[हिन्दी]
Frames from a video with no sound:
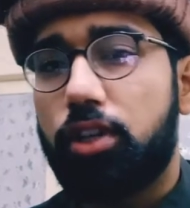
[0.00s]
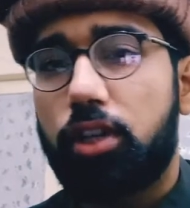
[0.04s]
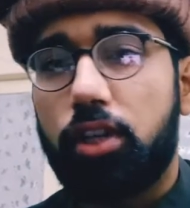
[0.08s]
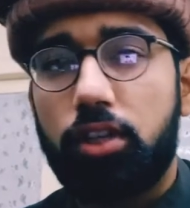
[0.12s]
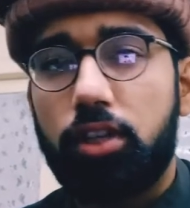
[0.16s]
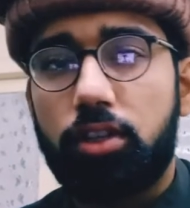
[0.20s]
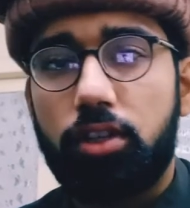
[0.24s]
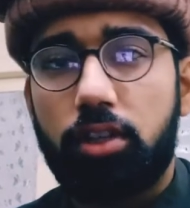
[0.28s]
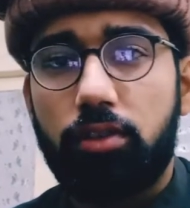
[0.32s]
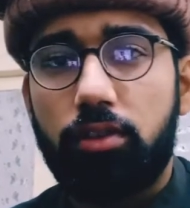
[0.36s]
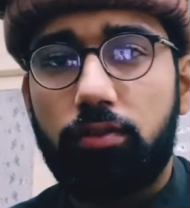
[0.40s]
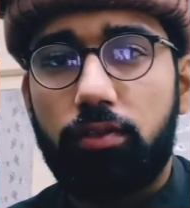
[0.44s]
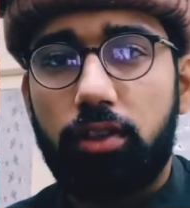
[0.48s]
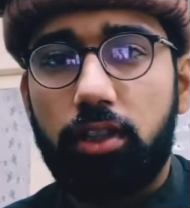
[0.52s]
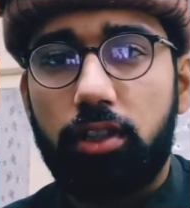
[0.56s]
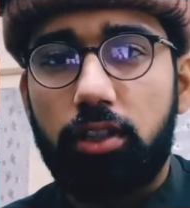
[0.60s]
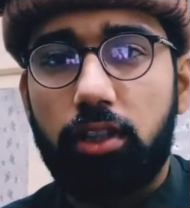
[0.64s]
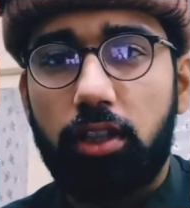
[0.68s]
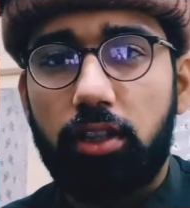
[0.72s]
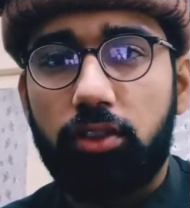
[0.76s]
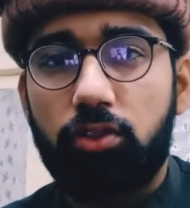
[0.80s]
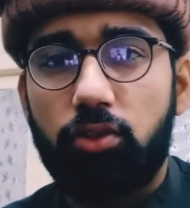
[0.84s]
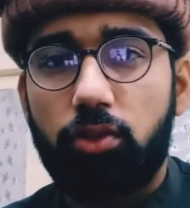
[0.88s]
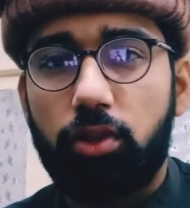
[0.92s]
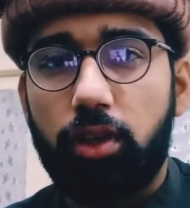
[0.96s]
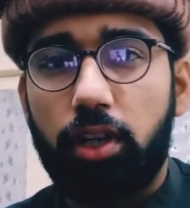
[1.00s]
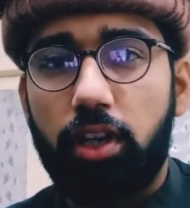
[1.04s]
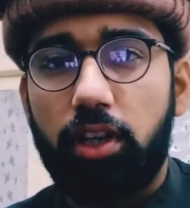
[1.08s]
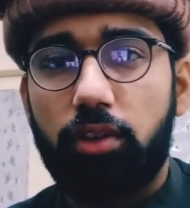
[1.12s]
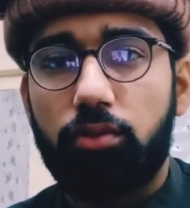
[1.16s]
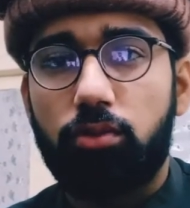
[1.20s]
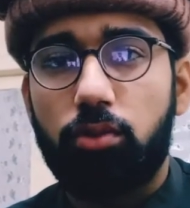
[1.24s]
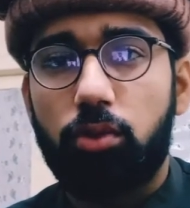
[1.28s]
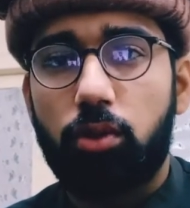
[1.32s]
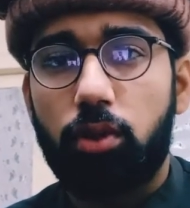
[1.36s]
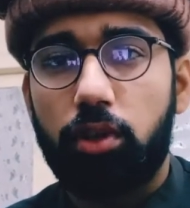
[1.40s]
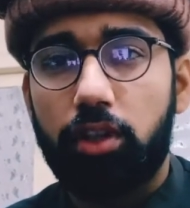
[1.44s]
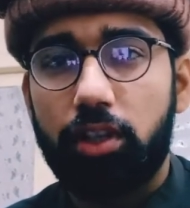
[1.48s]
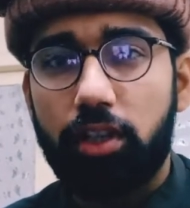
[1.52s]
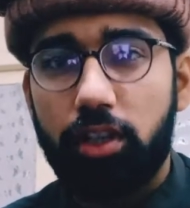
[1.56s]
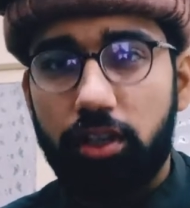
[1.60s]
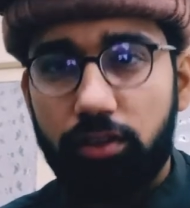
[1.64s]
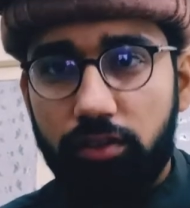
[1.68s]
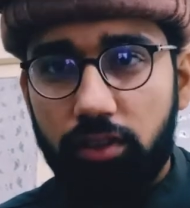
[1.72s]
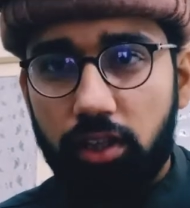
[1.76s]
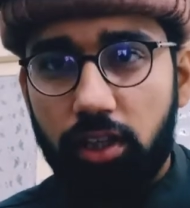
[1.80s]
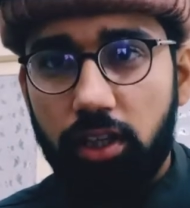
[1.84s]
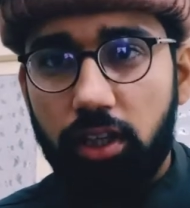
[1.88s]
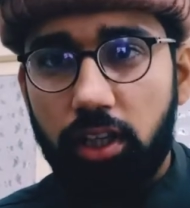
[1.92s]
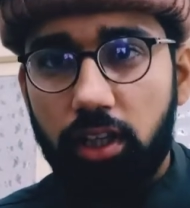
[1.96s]
छः जनवरी तक जो है वो
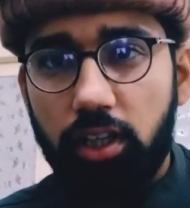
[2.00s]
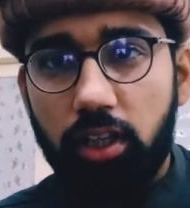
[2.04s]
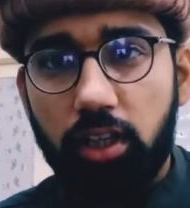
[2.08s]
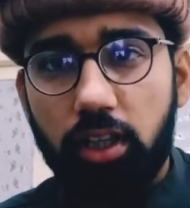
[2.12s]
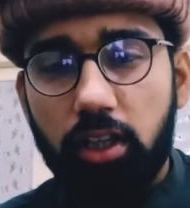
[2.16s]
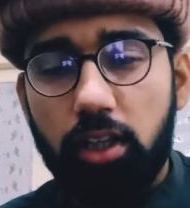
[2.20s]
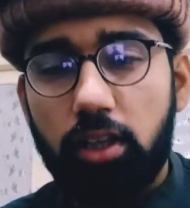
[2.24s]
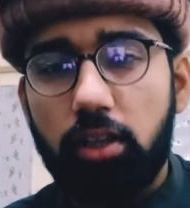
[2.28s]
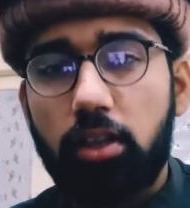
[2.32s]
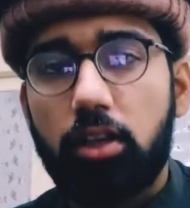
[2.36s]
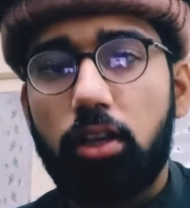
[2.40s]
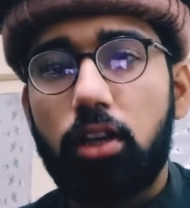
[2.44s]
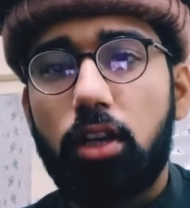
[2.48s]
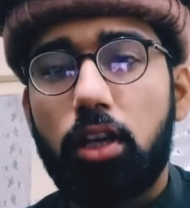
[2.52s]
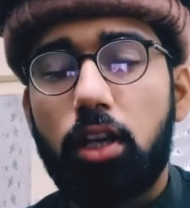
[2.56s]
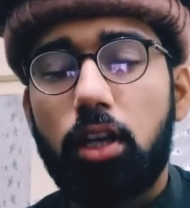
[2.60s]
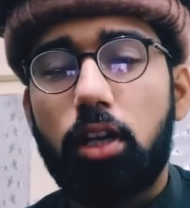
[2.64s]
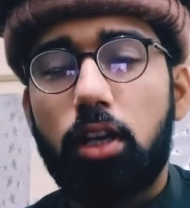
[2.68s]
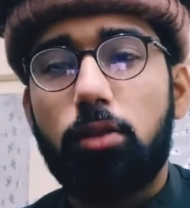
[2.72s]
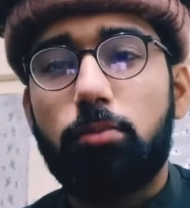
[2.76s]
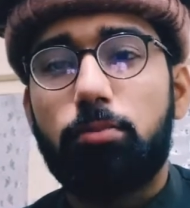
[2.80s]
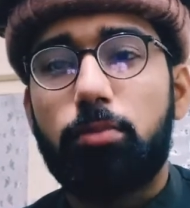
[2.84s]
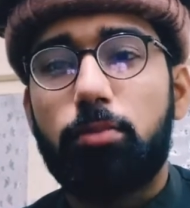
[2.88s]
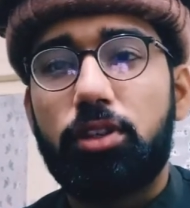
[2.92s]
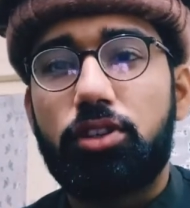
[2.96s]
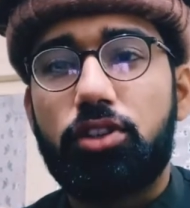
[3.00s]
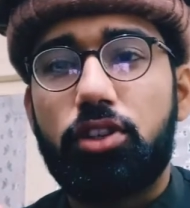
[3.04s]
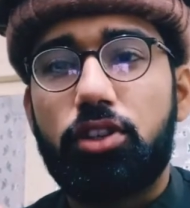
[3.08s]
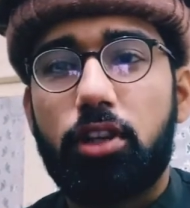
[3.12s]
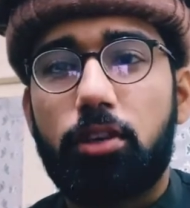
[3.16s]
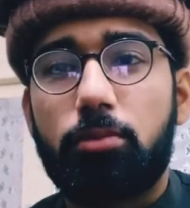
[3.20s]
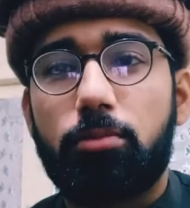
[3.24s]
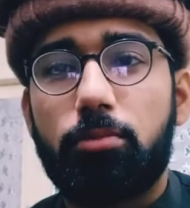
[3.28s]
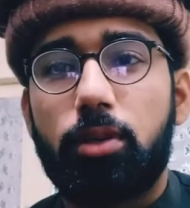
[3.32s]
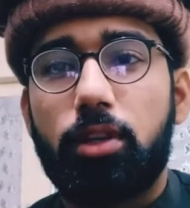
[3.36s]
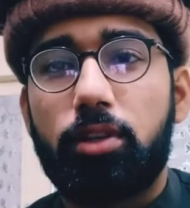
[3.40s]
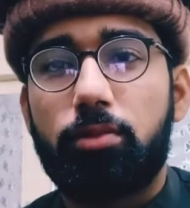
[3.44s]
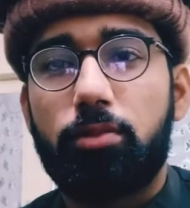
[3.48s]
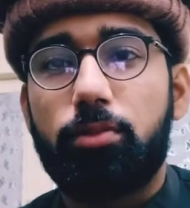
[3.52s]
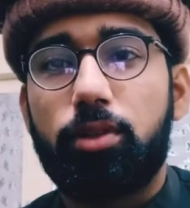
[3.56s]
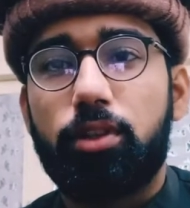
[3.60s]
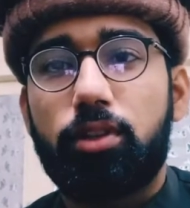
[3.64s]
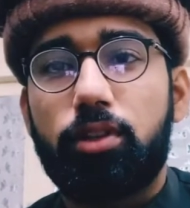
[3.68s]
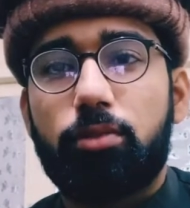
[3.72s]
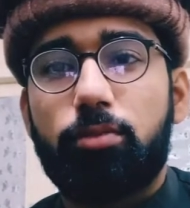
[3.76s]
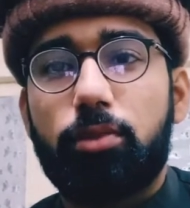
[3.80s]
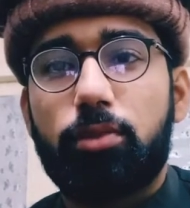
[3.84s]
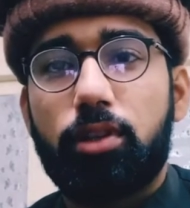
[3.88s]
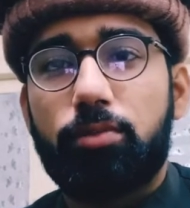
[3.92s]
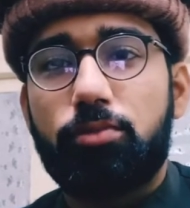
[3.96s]
हॉलीडेज की गई हैं पंजाब भर में
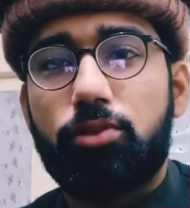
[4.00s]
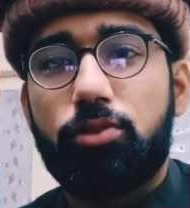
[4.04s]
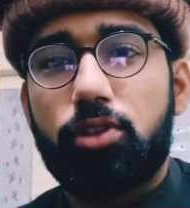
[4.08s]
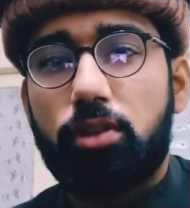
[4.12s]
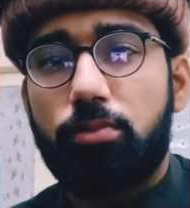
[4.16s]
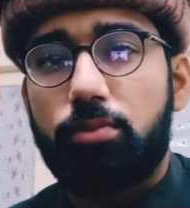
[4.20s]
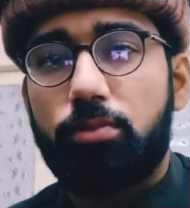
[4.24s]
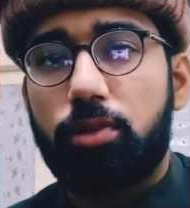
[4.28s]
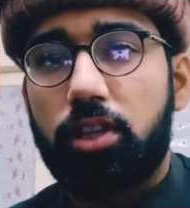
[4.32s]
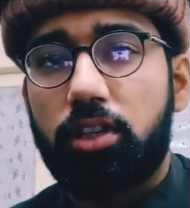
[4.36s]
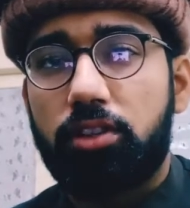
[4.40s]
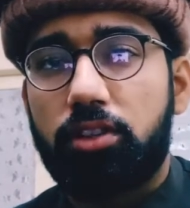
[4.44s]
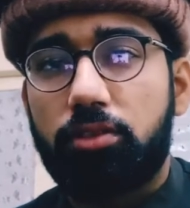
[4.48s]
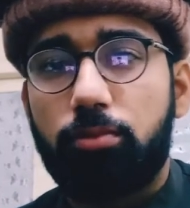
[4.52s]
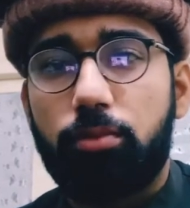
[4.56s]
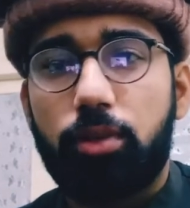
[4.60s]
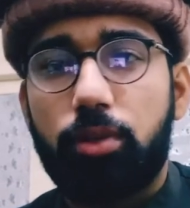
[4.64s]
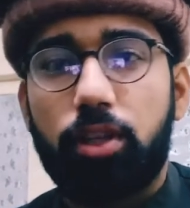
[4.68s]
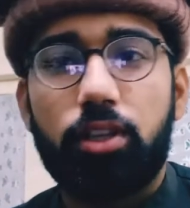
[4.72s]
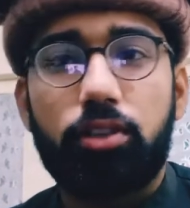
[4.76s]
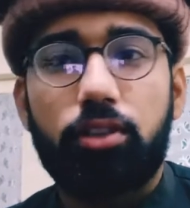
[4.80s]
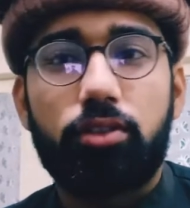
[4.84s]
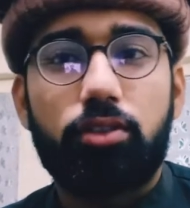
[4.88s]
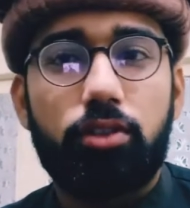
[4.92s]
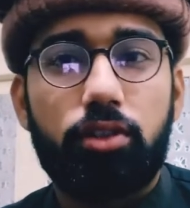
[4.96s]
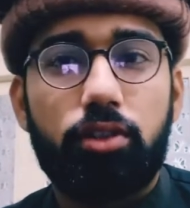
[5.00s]
तमाम जामियात में